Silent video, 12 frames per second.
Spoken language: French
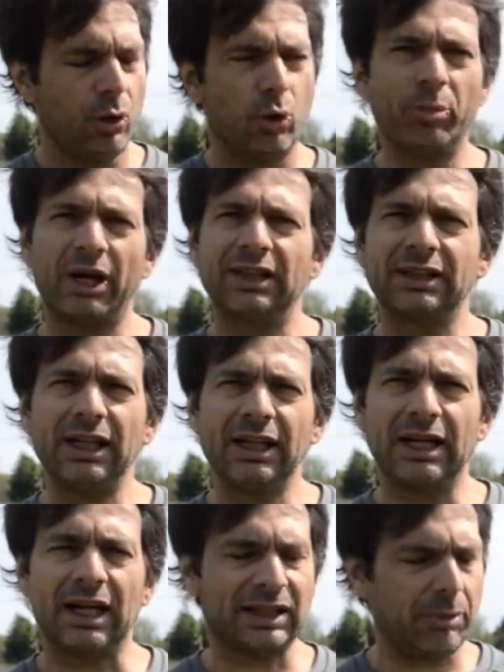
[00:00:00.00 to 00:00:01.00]
Au printemps,
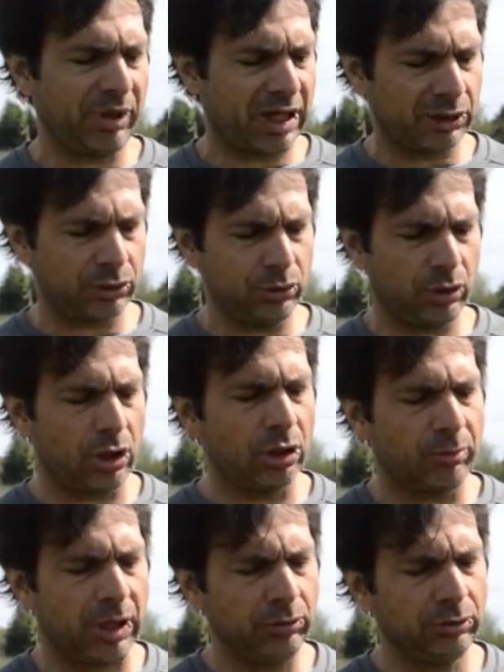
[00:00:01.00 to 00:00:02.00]
quand la température
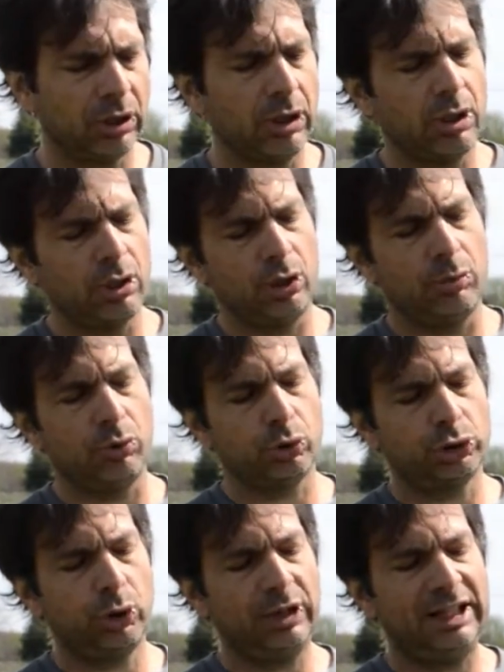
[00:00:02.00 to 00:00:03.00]
augmente, le
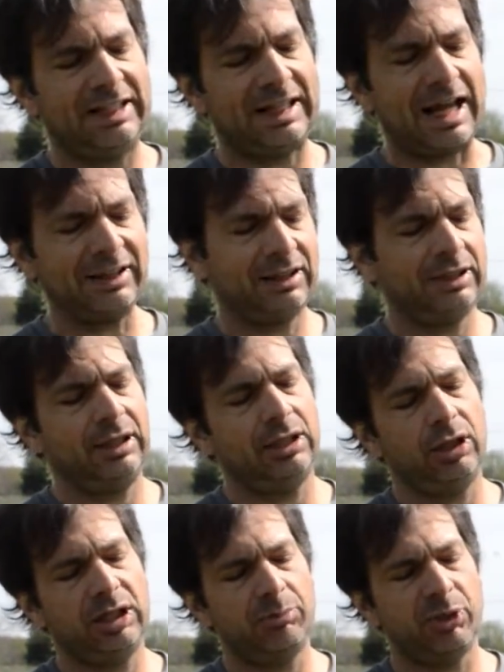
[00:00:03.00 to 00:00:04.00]
bourgeon éclate et
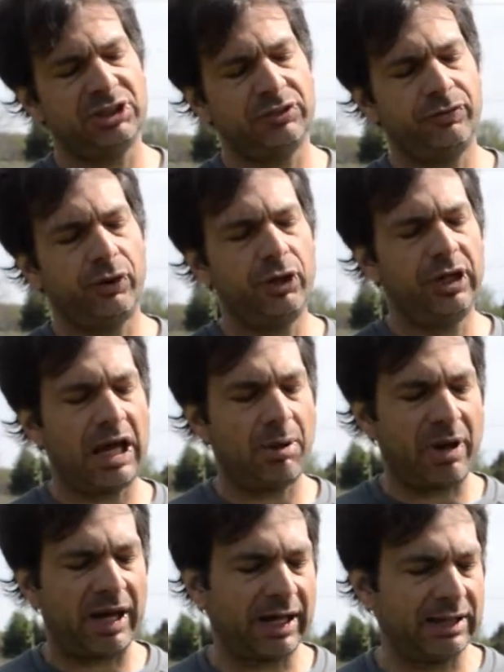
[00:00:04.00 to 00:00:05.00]
là, les petites feuilles
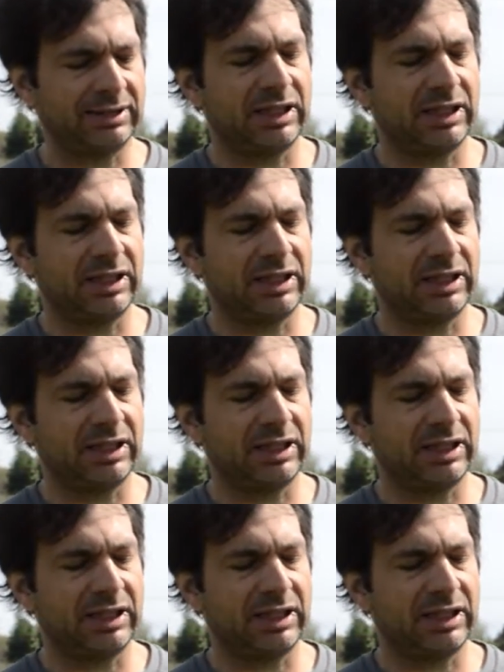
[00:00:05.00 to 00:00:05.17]
apparaissent.